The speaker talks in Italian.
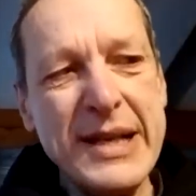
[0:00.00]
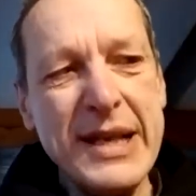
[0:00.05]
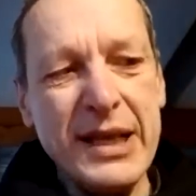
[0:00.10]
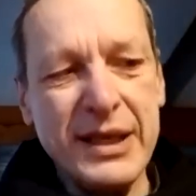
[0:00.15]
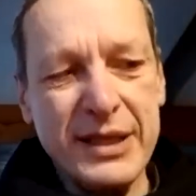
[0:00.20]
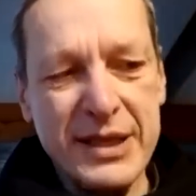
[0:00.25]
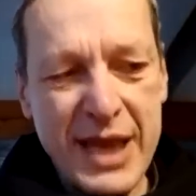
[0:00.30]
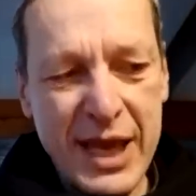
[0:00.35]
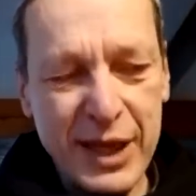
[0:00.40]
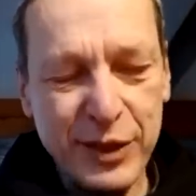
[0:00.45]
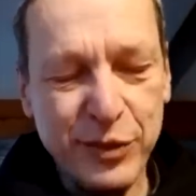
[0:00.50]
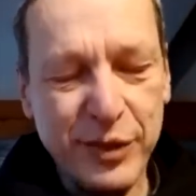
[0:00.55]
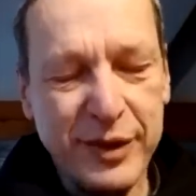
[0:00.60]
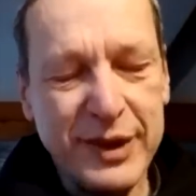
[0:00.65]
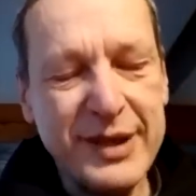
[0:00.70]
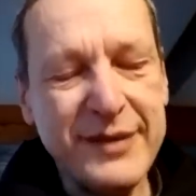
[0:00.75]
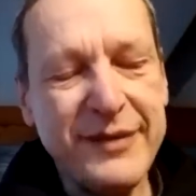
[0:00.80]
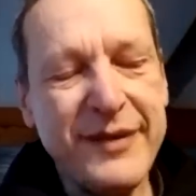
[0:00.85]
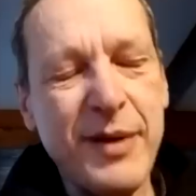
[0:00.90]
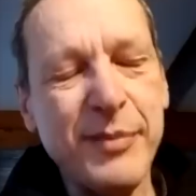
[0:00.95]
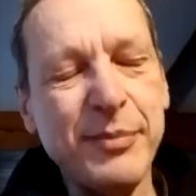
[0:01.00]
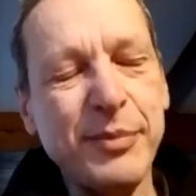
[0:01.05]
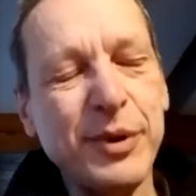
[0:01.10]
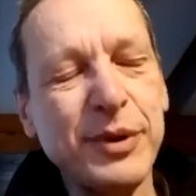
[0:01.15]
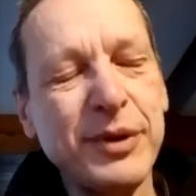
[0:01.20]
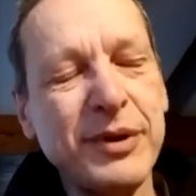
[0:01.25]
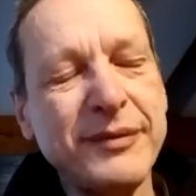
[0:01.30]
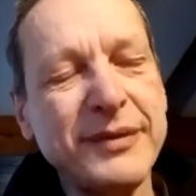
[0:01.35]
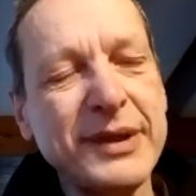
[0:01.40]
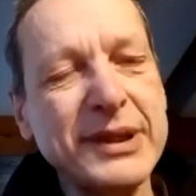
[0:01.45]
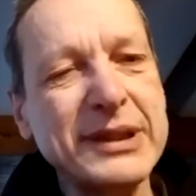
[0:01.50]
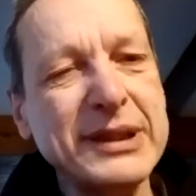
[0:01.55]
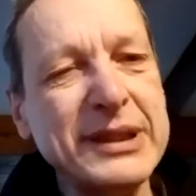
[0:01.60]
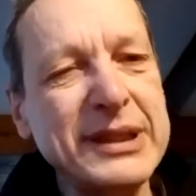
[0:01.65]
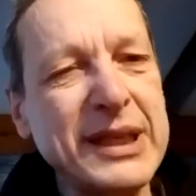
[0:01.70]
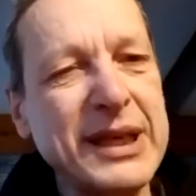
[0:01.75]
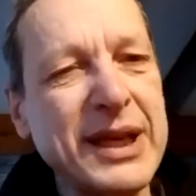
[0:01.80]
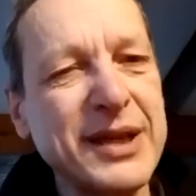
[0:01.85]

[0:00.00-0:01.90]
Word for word: certo che fa un po' fatica,